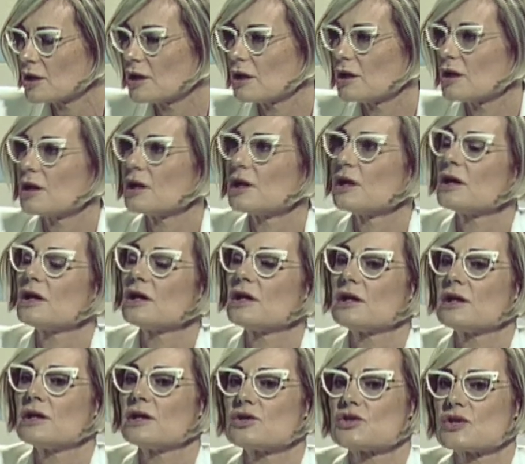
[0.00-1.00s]

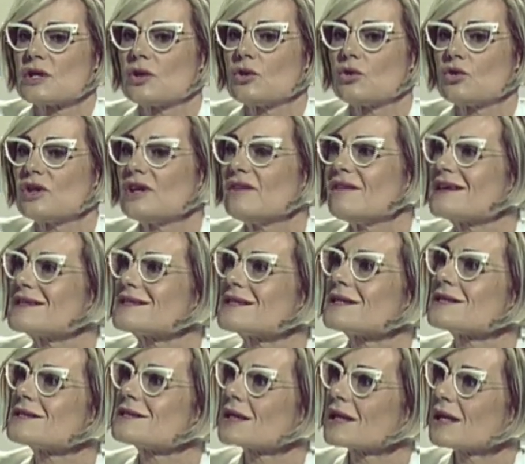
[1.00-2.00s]
eh, cioè, non deve
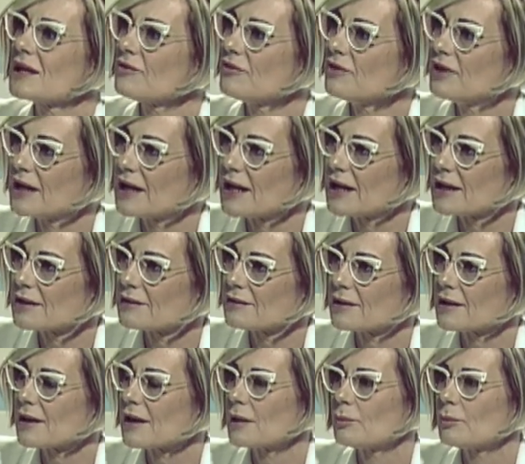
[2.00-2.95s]
essere sacrificata